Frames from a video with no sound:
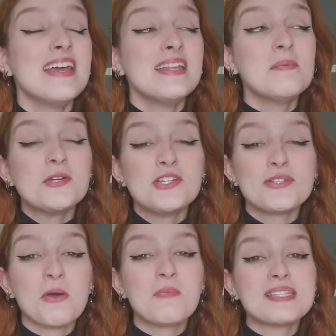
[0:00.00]
E depois
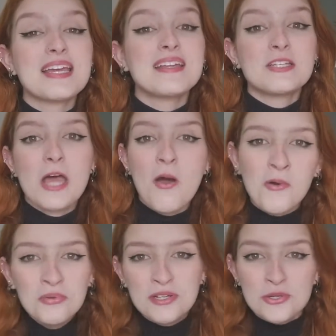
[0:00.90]
disso eu comecei a testar
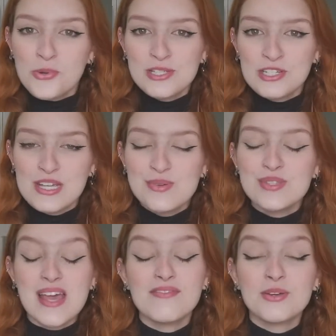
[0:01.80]
outras coisas da
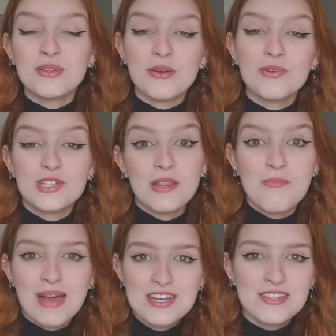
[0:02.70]
Elsevier e eu tenho
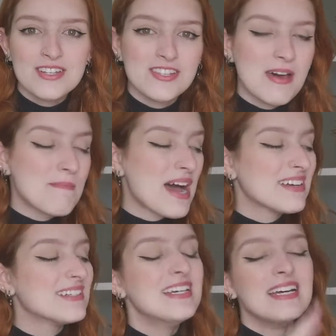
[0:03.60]
gostado bastante da
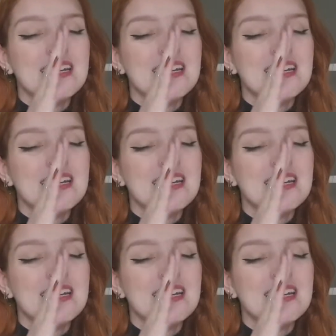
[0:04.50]
marca.